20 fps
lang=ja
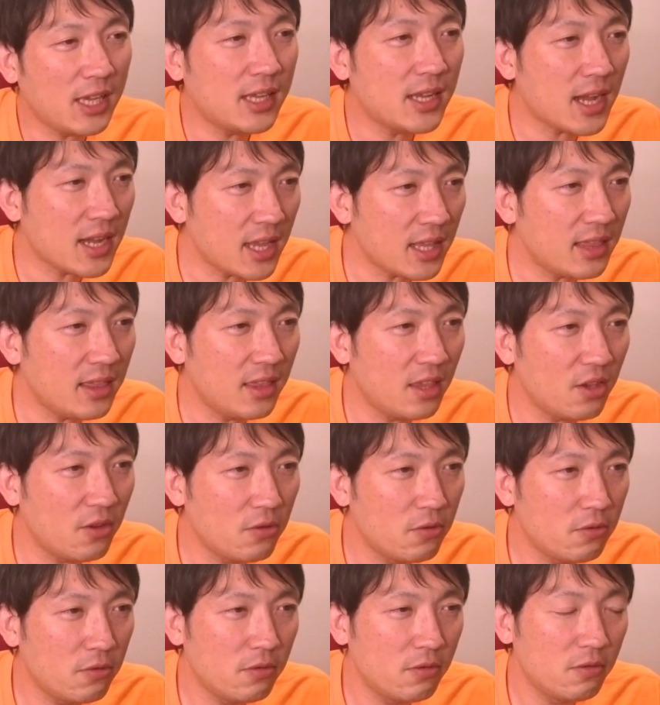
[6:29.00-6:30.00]
かけってい
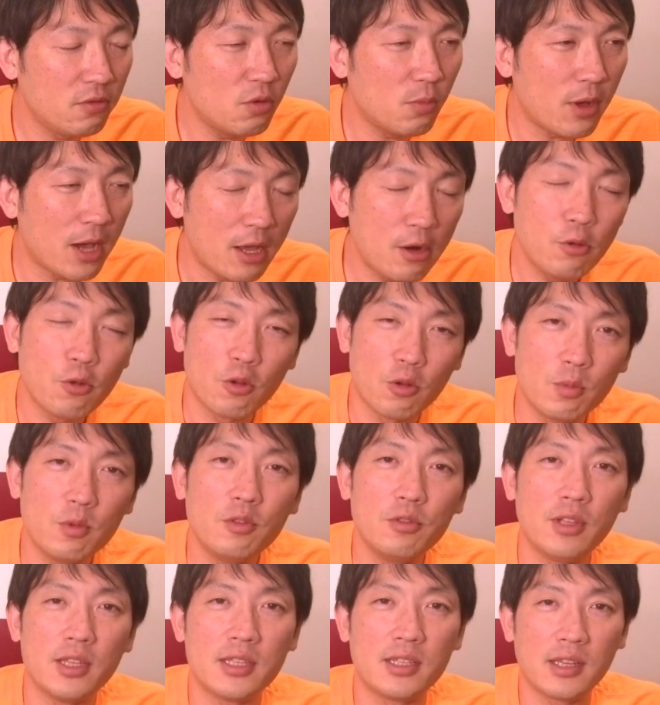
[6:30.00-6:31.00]
うのもあると
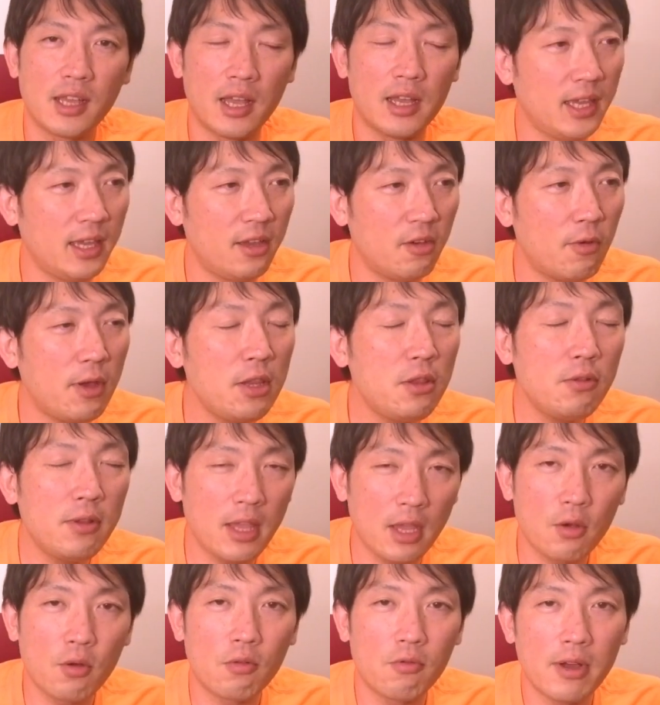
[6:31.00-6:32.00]
思うんですが、割と
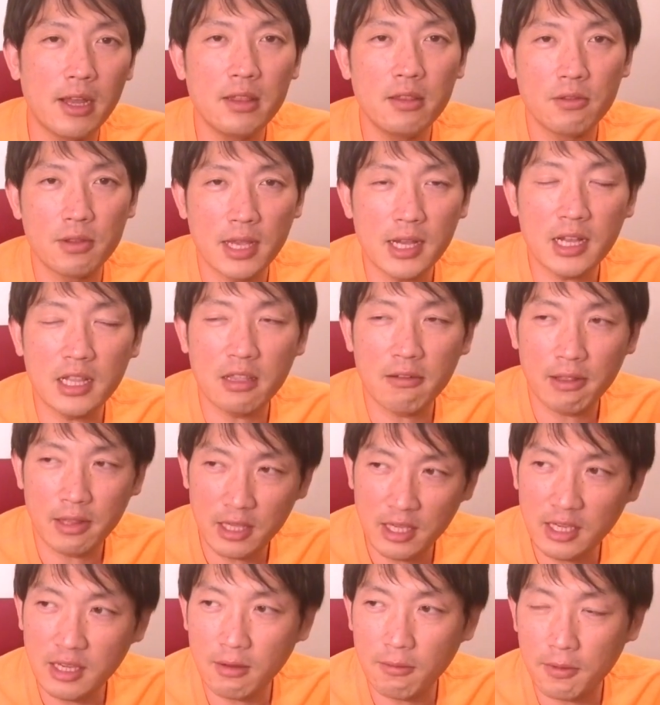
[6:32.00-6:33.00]
ね、こう、ファンの中では
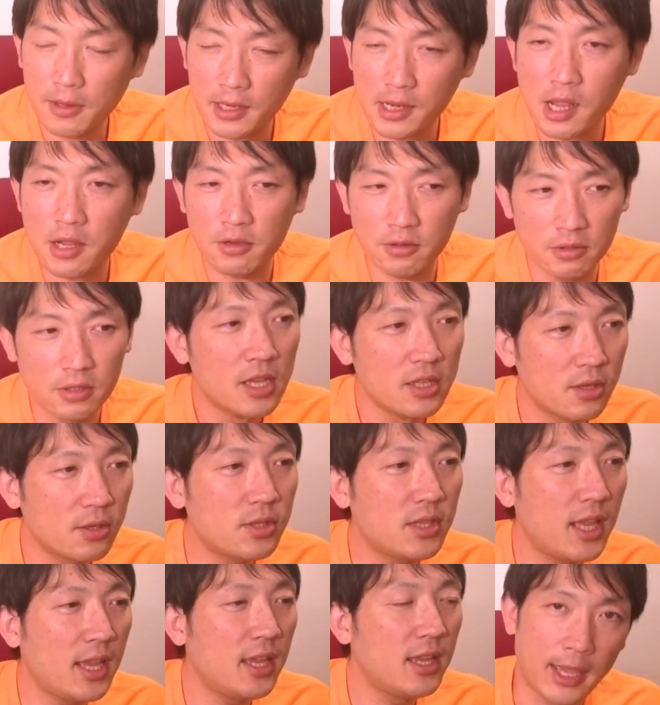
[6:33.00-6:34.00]
人気の高く、そ
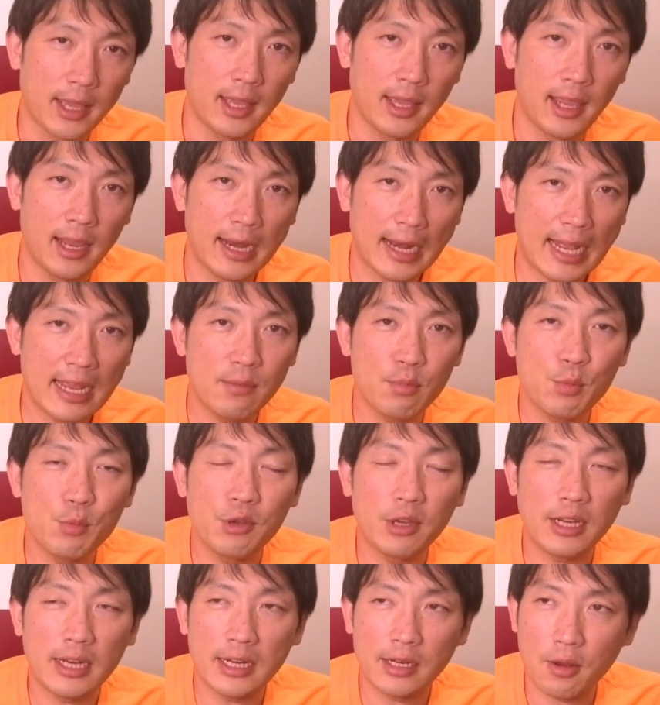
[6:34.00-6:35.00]
して、ライブ
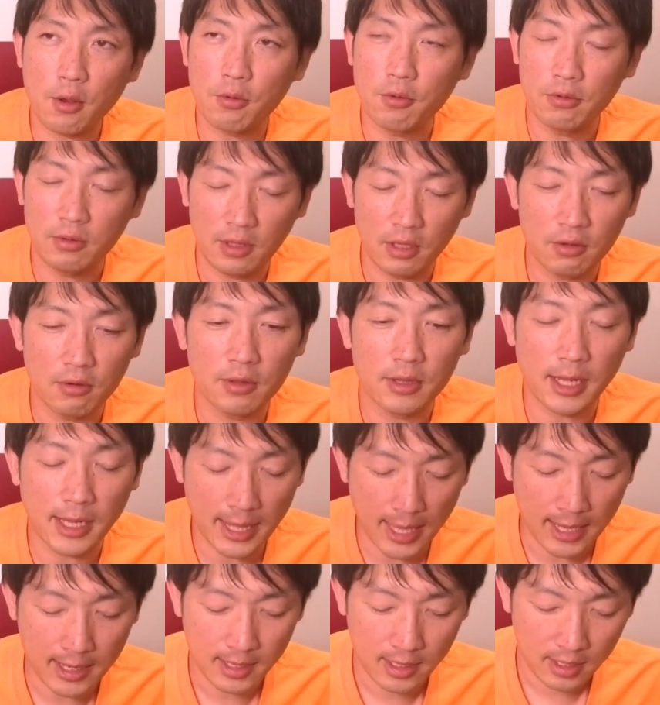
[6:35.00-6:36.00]
向きな曲っていうので
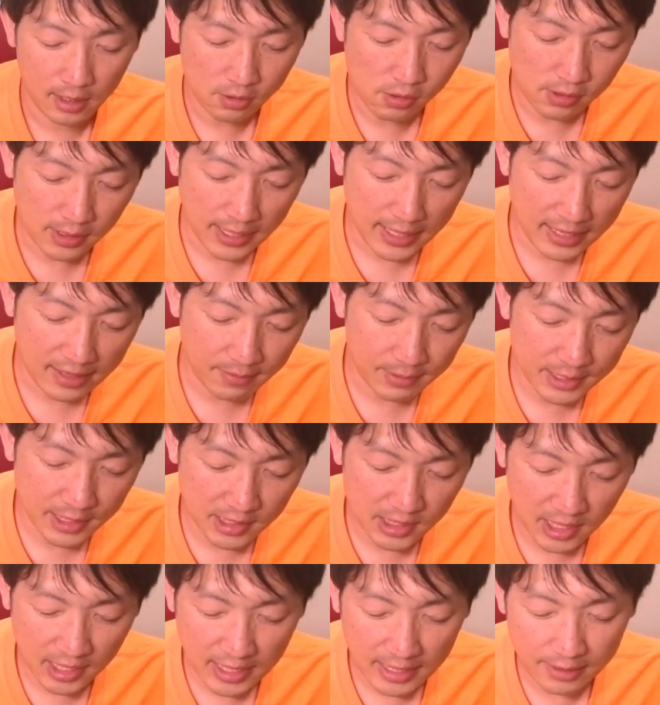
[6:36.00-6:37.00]
ね、今回選ば
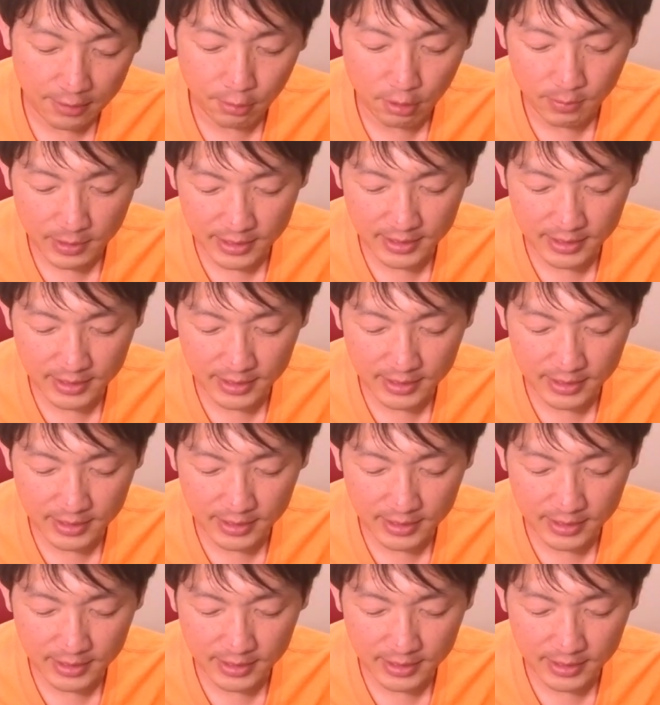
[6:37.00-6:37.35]
させていただいておりま